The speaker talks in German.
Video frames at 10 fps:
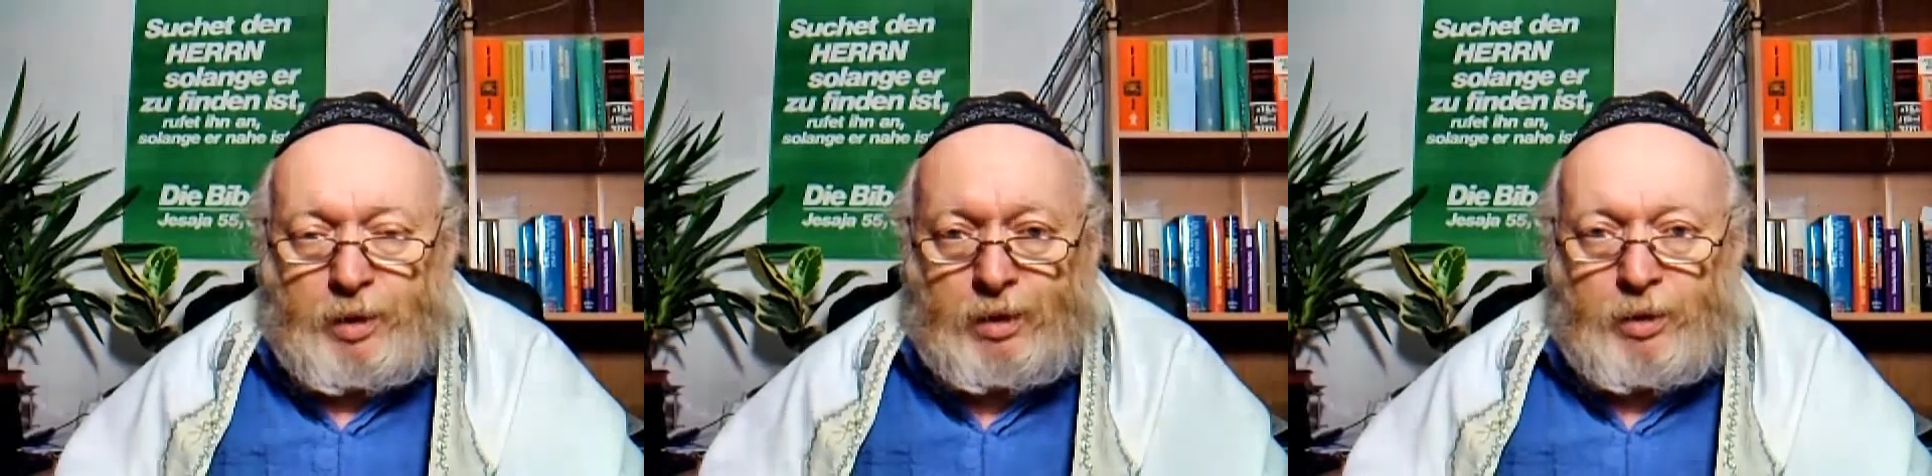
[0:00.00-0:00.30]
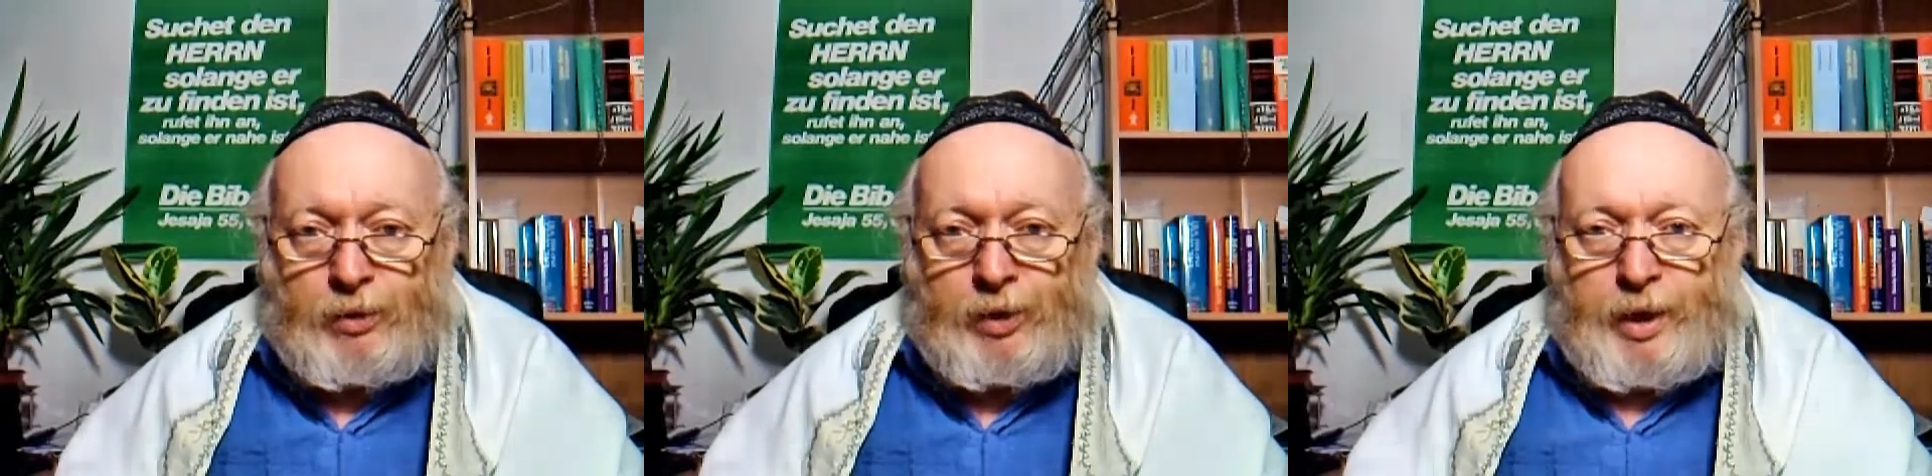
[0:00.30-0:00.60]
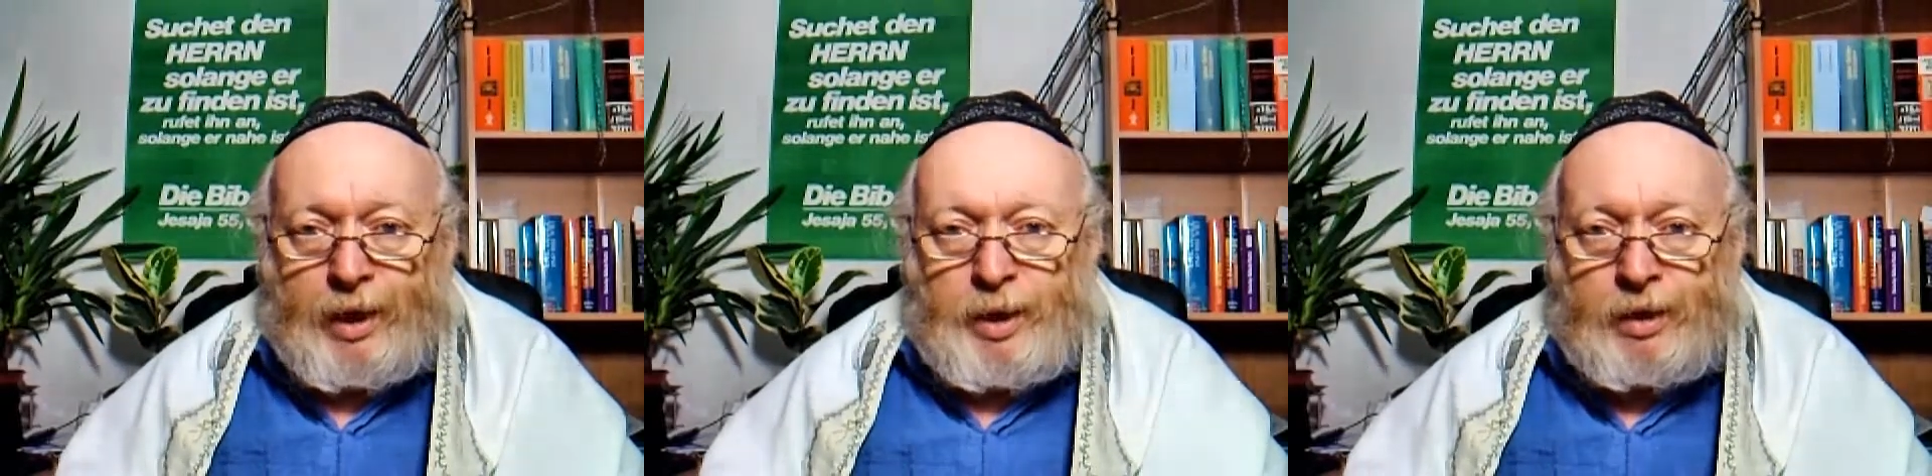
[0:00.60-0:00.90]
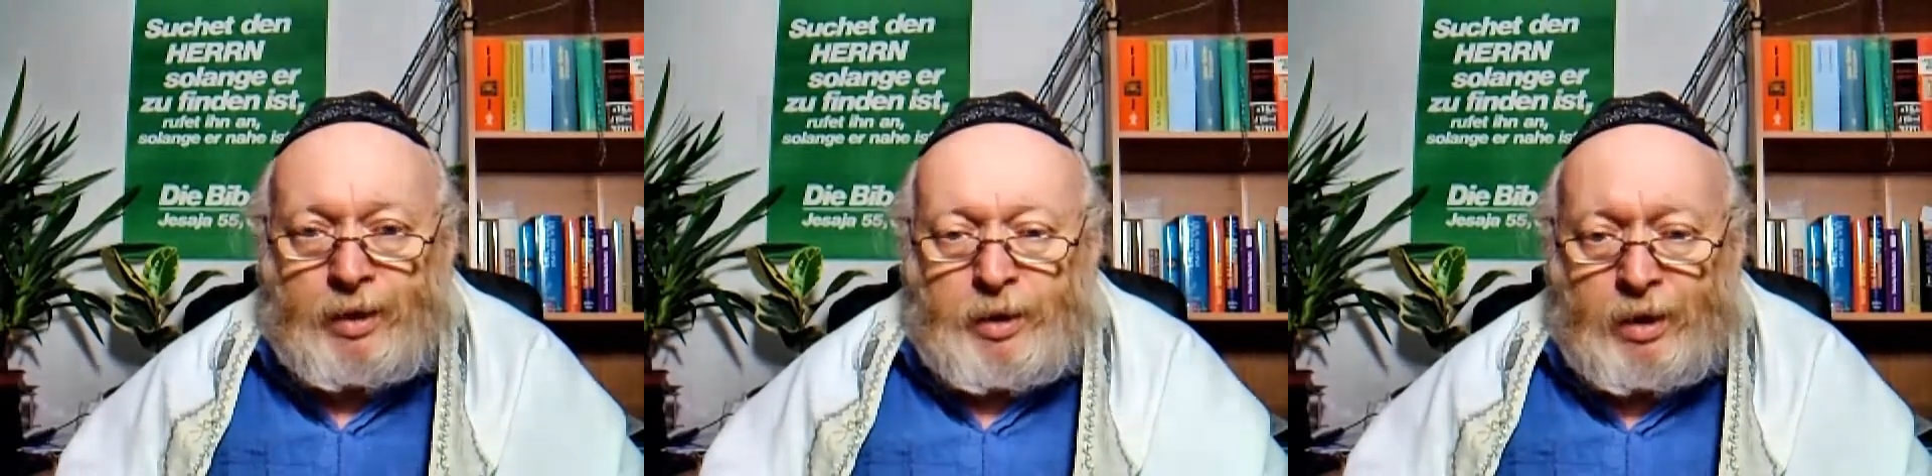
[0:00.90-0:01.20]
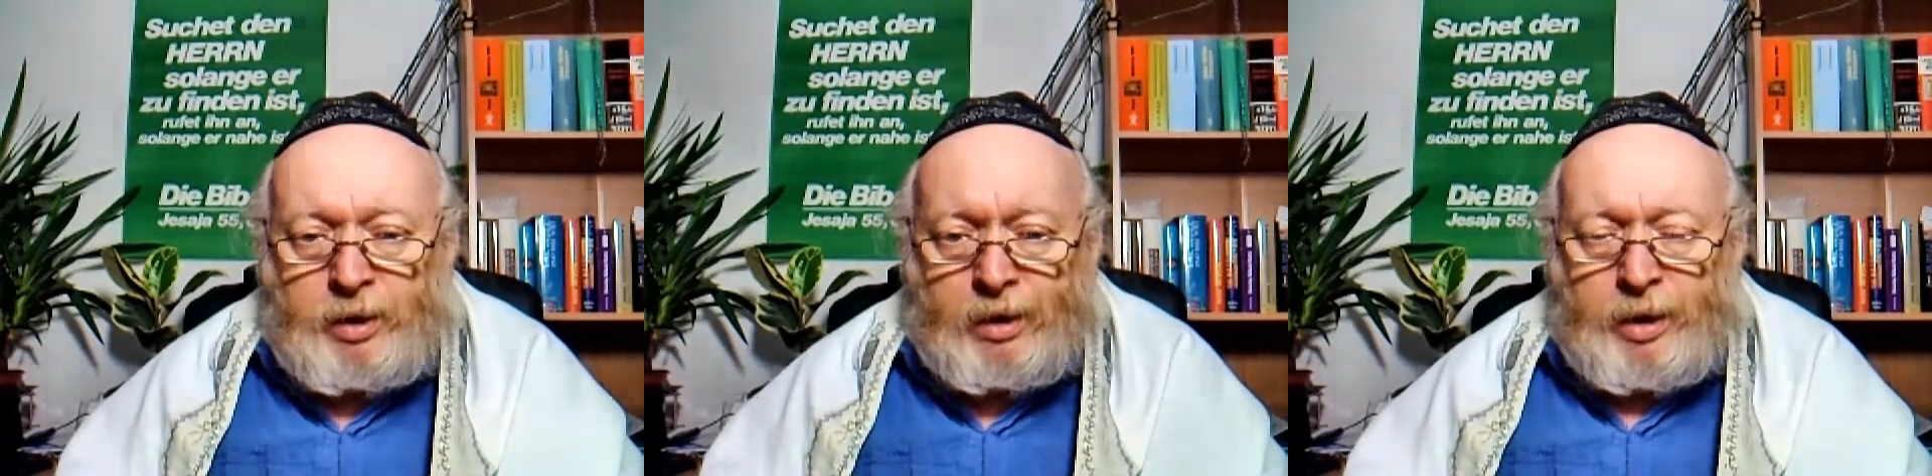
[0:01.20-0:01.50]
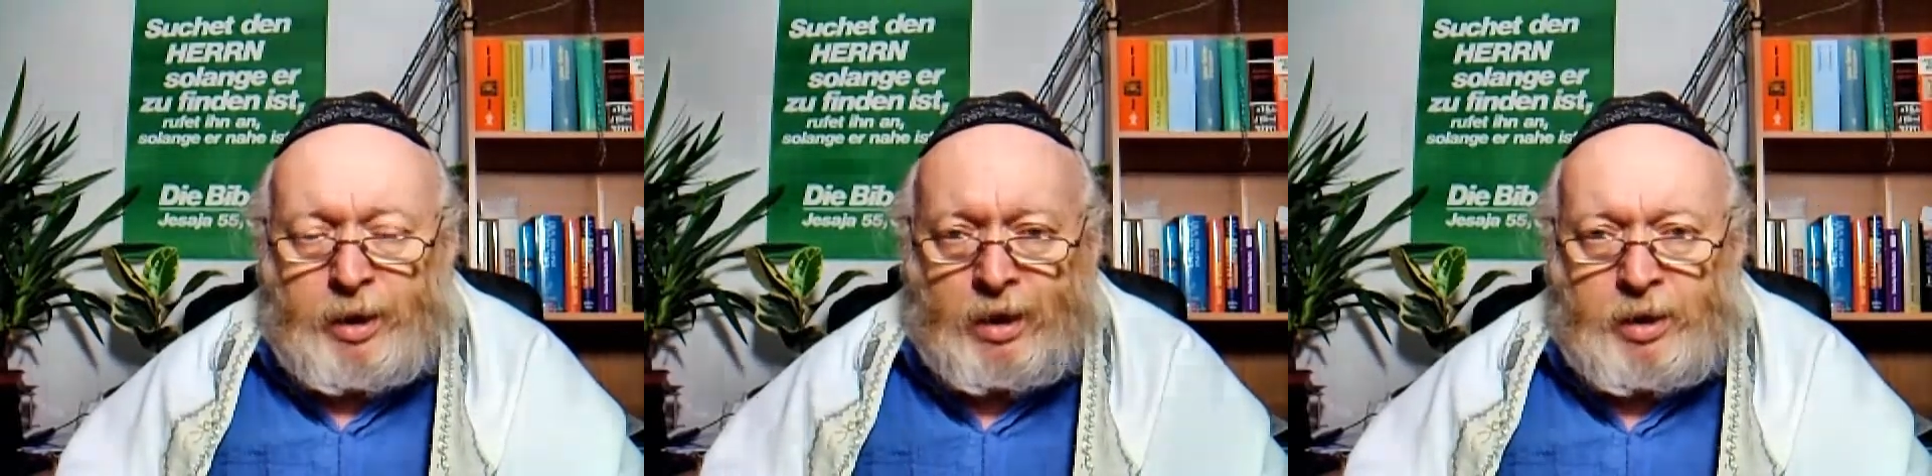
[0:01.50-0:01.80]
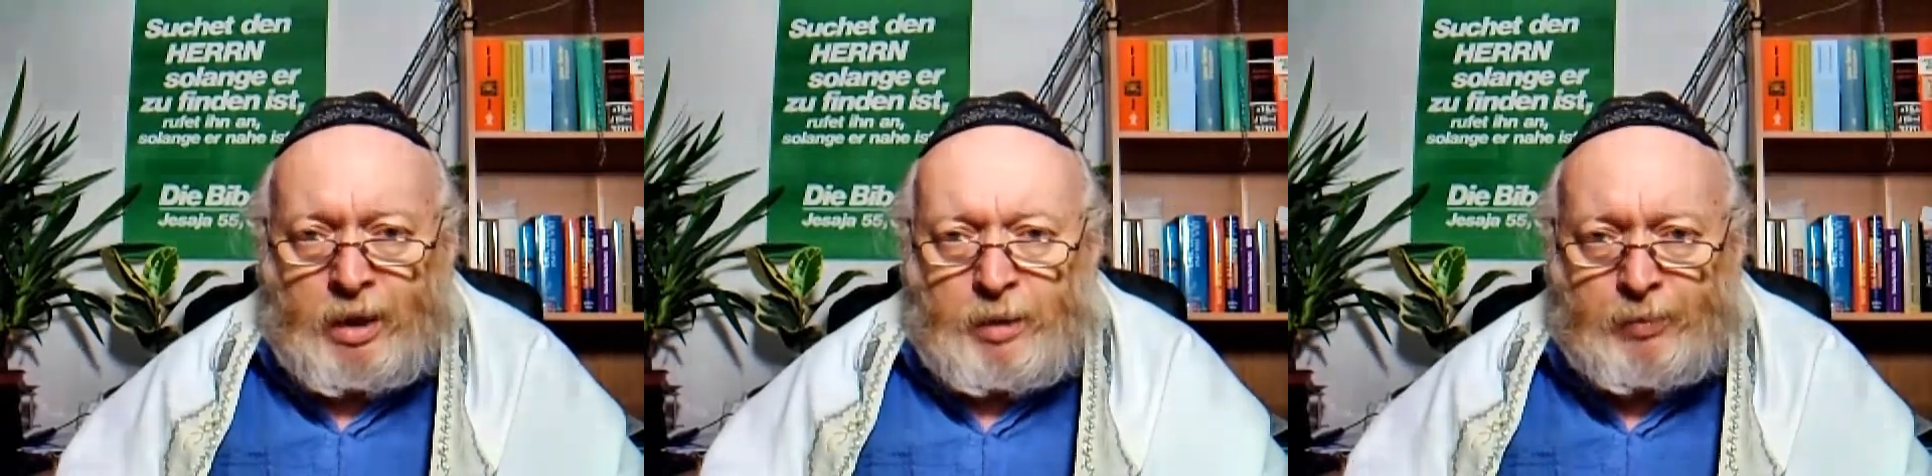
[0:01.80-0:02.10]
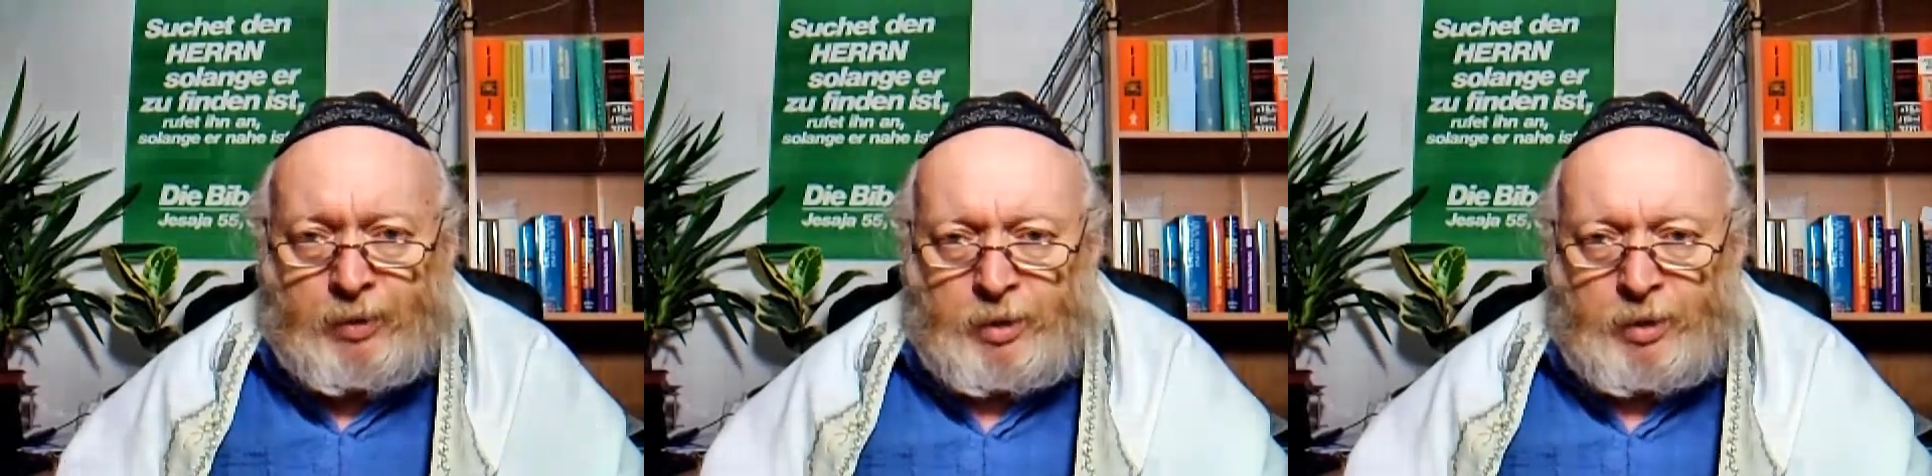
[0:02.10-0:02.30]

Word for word: ihr eure Eltern nicht geehrt habt,